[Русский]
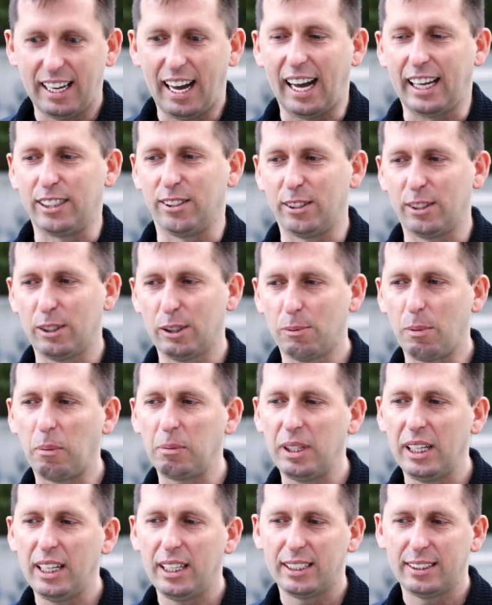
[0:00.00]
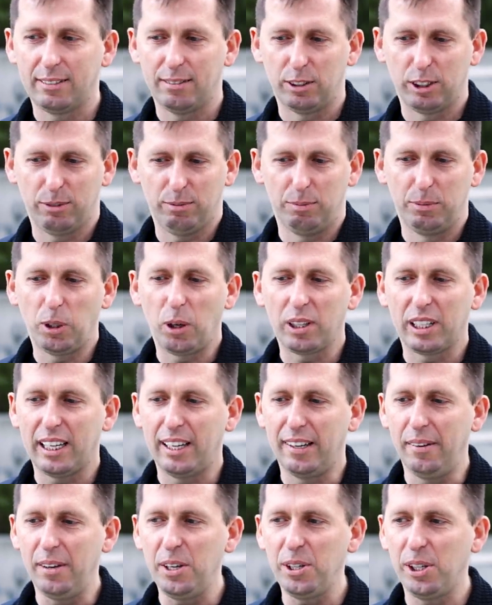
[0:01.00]
Да, на самом деле вот
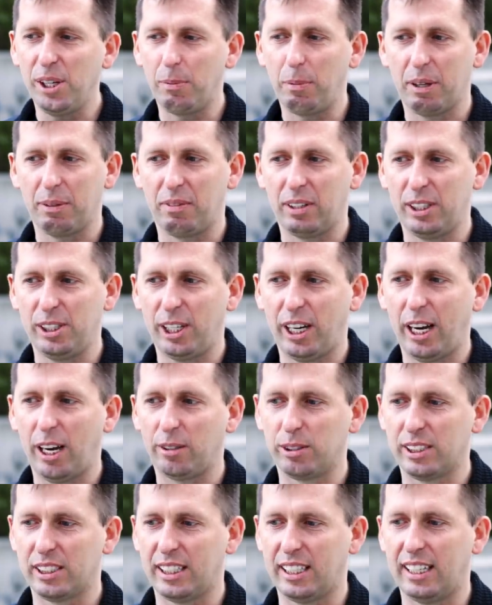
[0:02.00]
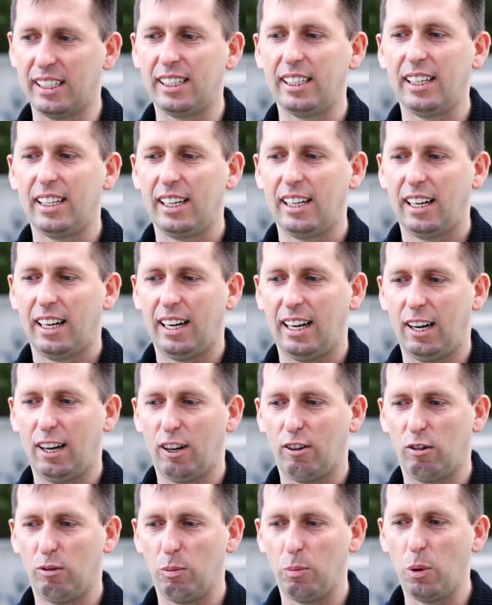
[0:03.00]
многие вещи превращаются
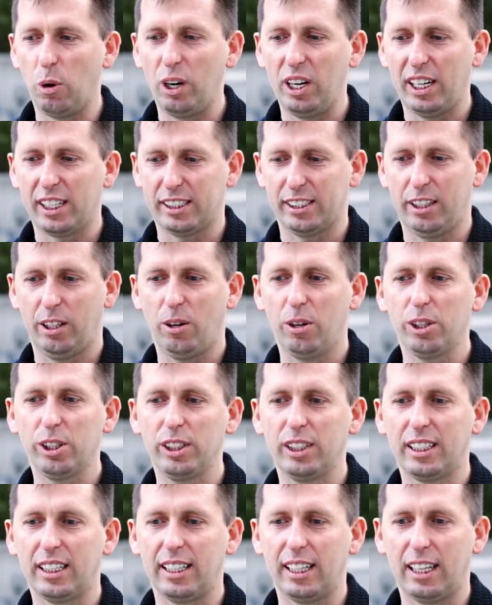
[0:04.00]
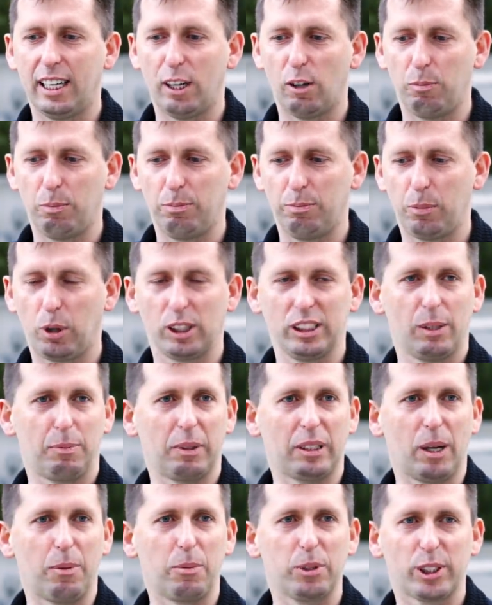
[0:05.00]
а, в более сложные, просто
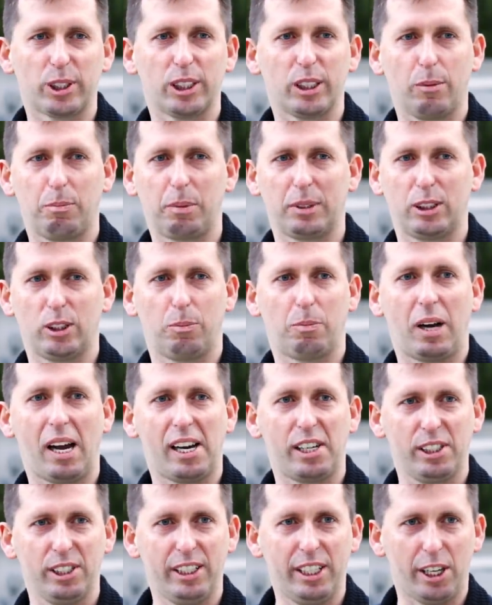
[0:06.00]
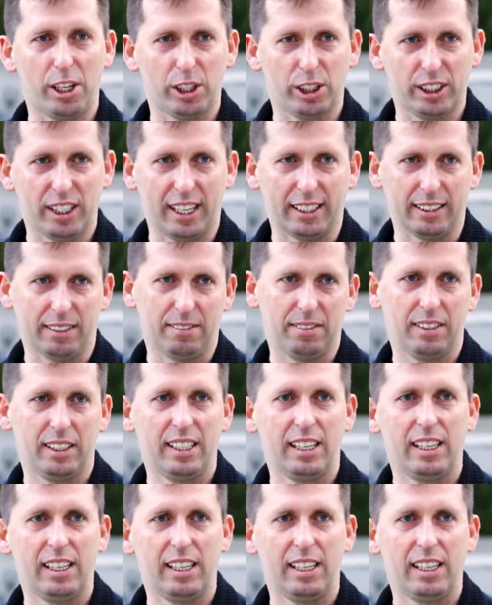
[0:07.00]
потому что ты поступаешь не из Штатов.